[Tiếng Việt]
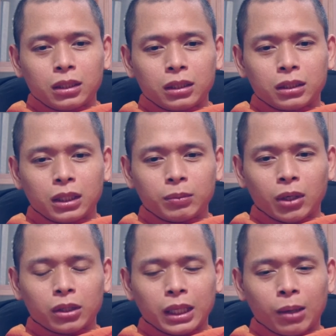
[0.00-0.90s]
khi mà
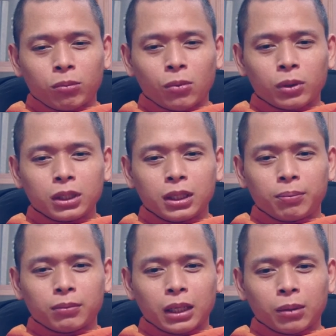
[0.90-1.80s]
họ làm một cái nghiệp
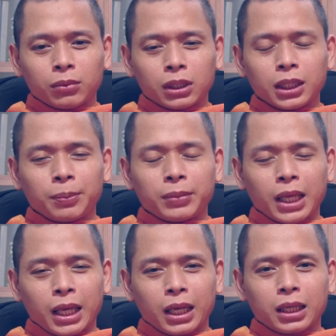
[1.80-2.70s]
là một cái nghiệp
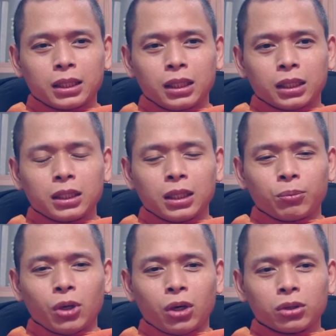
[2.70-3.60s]
nhẹ thì cái nghiệp
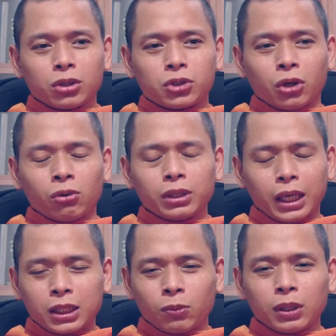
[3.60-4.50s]
đó nó chỗ
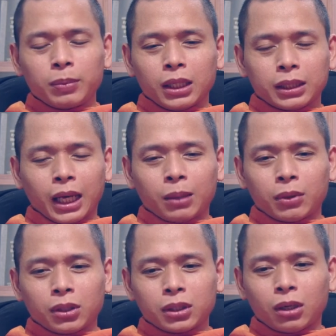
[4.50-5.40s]
ngay trong kiếp hiện tại mà
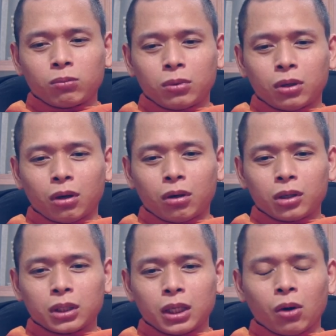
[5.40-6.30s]
nó không
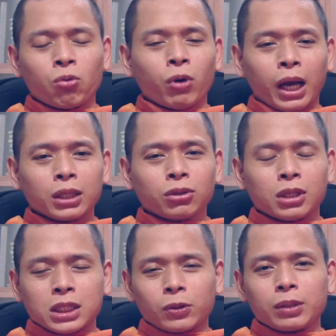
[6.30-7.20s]
có cái hậu quả cho
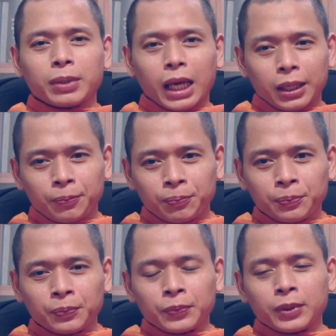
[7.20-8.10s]
đời sau kiếp khác
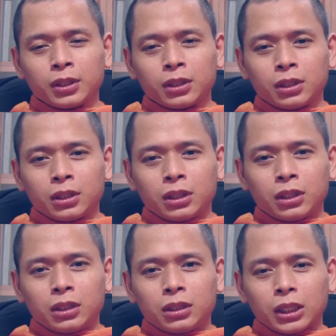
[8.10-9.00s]

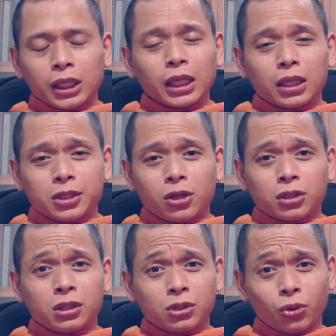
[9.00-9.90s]
thì cái này là do
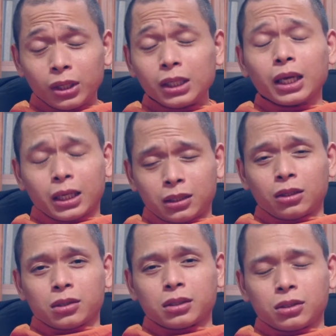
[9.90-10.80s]
sư suy nghe
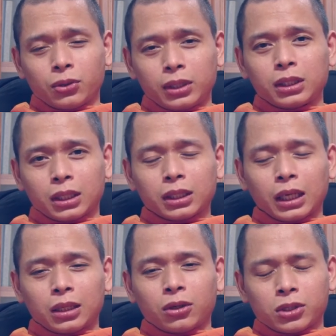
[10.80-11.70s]
do sư suy nha cái
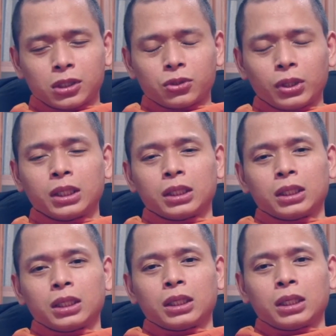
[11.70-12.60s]
này là do sư suy
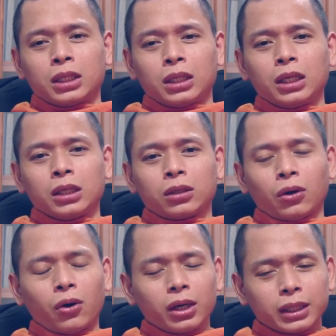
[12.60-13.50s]
thì
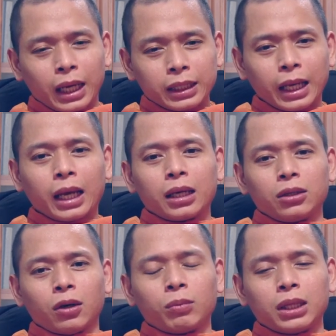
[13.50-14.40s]
có khả năng
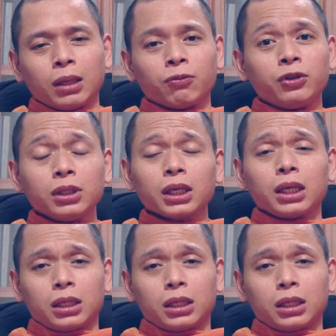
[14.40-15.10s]
do mình làm phước ấy